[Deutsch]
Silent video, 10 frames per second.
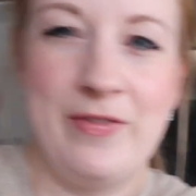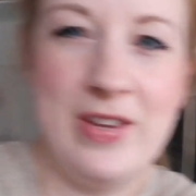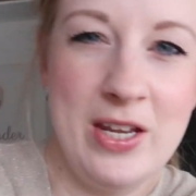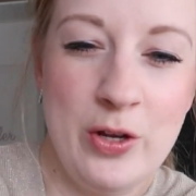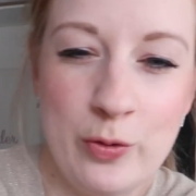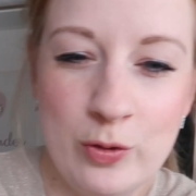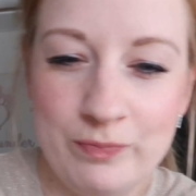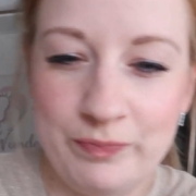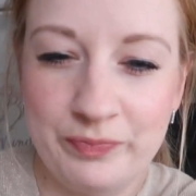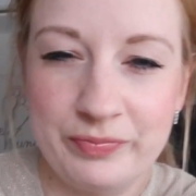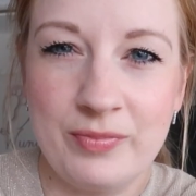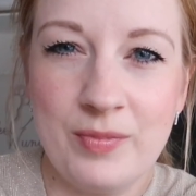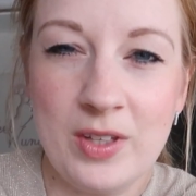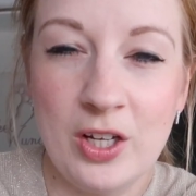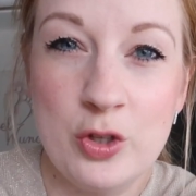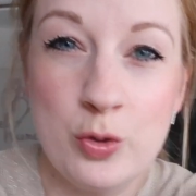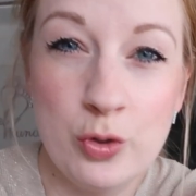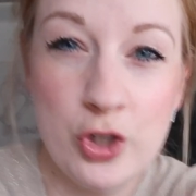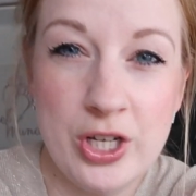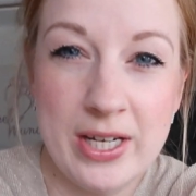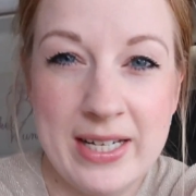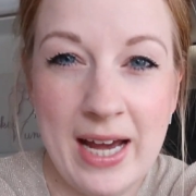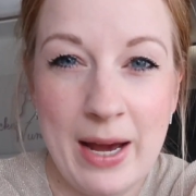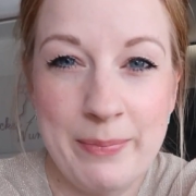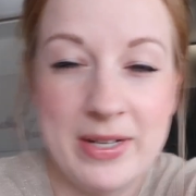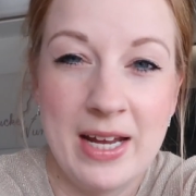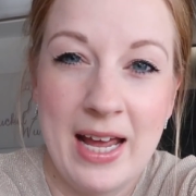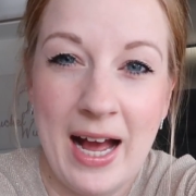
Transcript: Video zugeschickt habt,